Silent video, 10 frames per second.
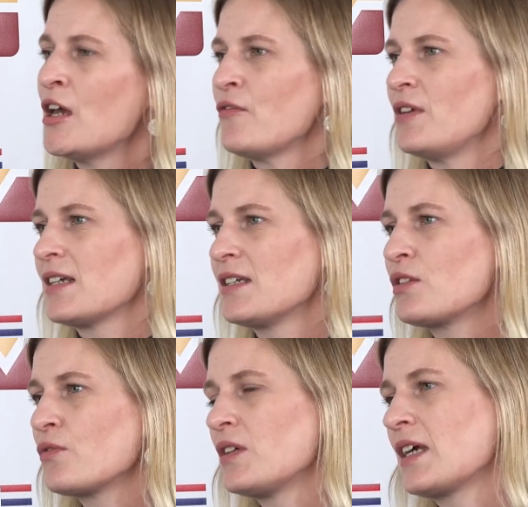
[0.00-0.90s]
vielleicht nicht
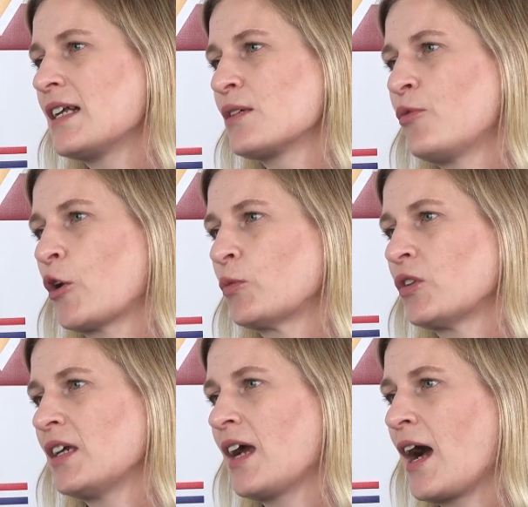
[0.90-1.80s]
so viel Geld im
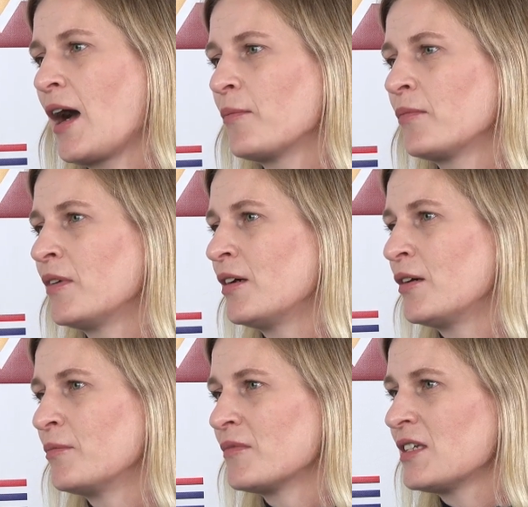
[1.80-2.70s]
Portemonnaie haben,
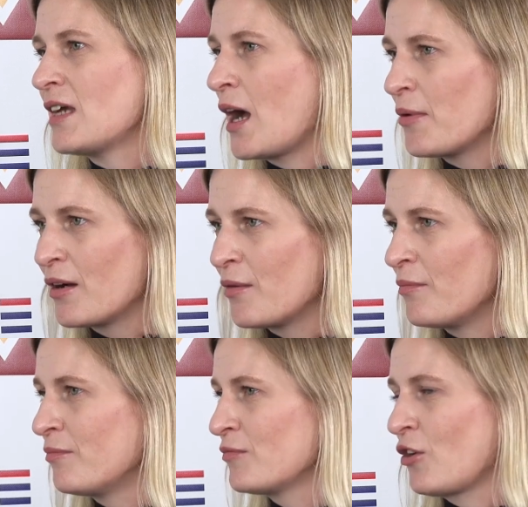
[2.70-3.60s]
ähm, die
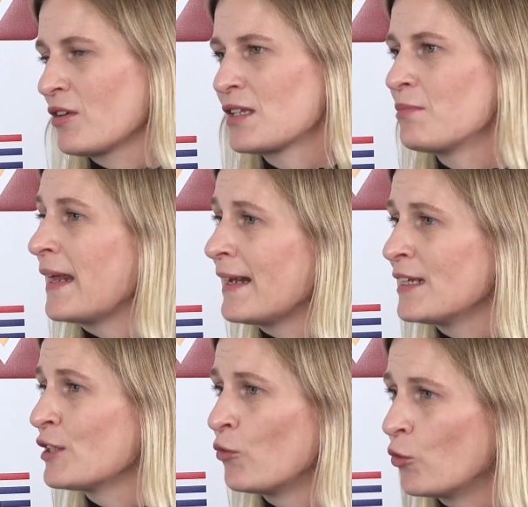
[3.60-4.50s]
aber trotzdem
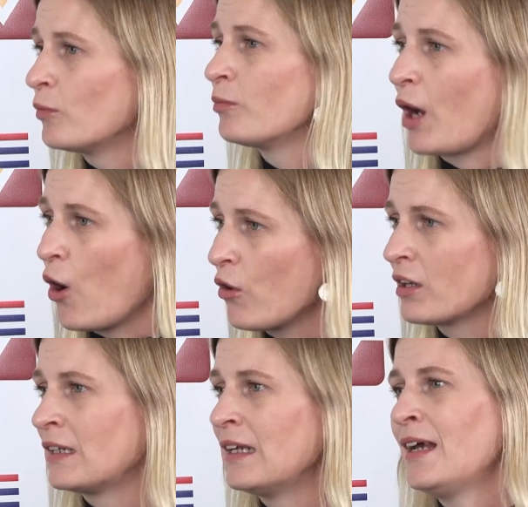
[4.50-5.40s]
ländlich wohnen,
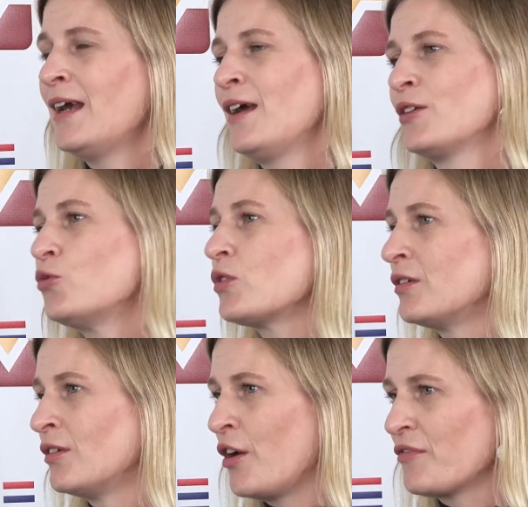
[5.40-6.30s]
brauchen einen
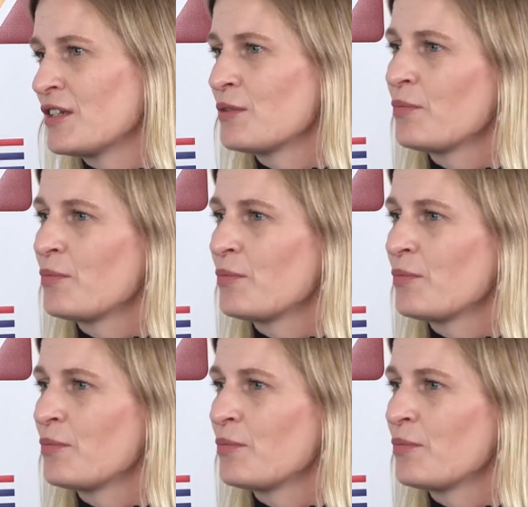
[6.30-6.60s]
guten öffentlichen